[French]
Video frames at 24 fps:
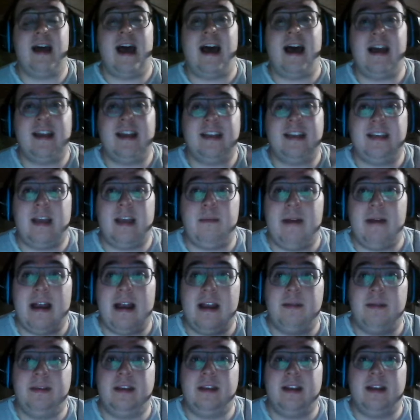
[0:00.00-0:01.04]
Ah,
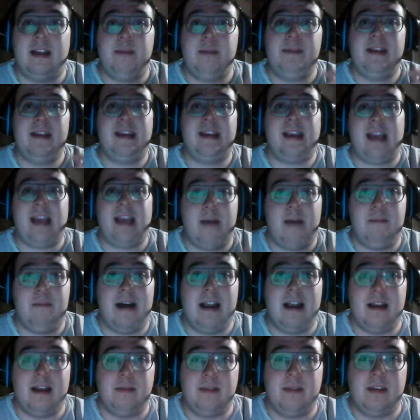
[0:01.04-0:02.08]
ami, l'ami, l'ami
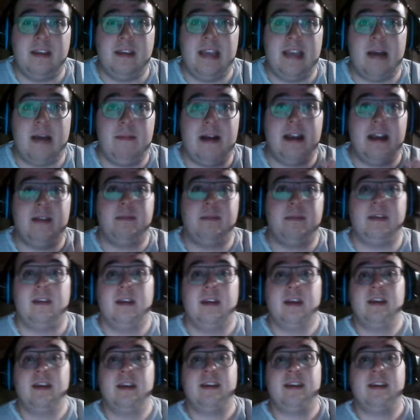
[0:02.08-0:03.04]
mal l'ami, mal l'ami.